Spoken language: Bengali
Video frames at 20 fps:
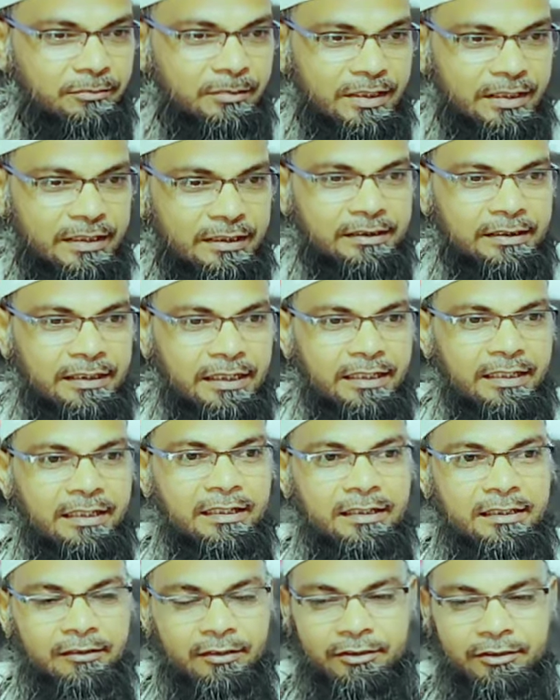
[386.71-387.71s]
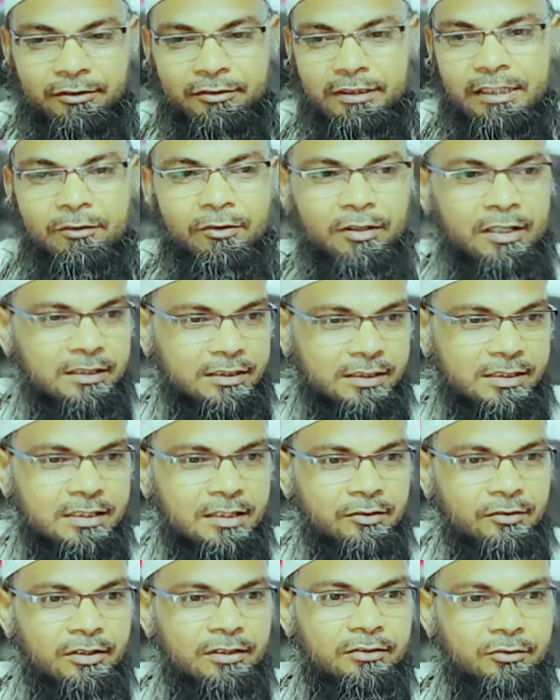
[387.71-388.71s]
মানে দেখে হয়তো ইয়ে করার
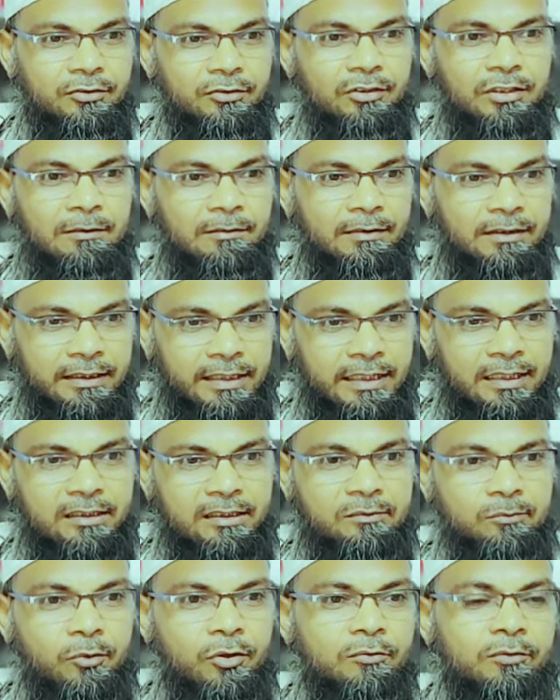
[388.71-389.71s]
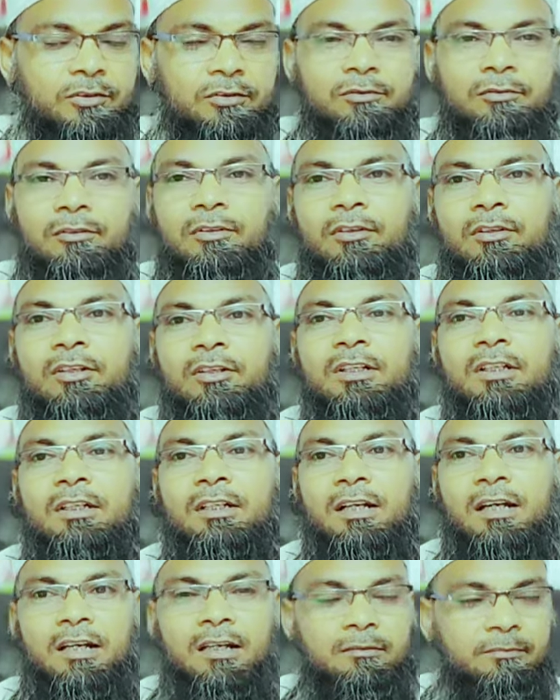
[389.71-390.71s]
চেষ্টা করেন যদিও আমাদের এই ইনফরমেশনগুলো
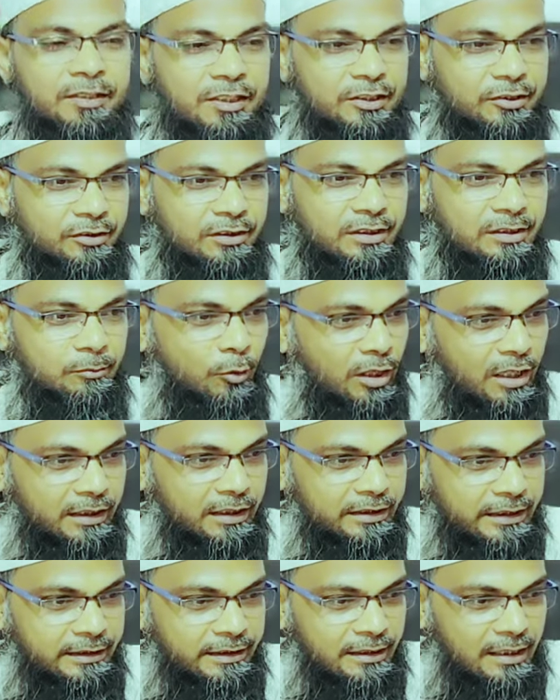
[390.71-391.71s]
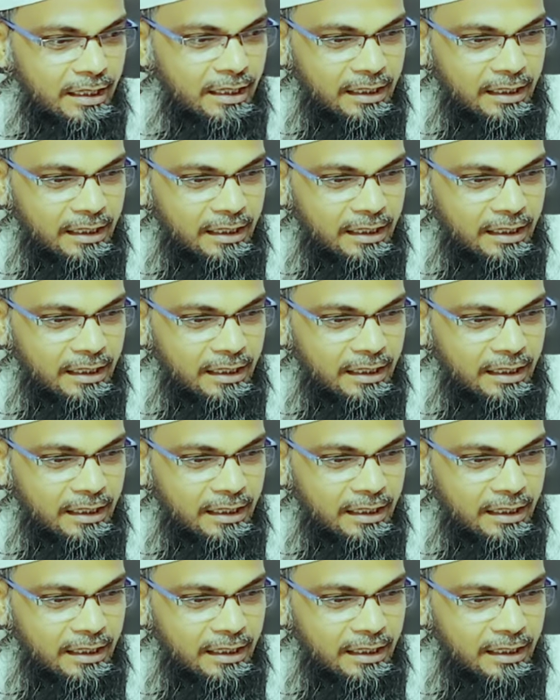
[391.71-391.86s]
ভিডিওতে বলা নেই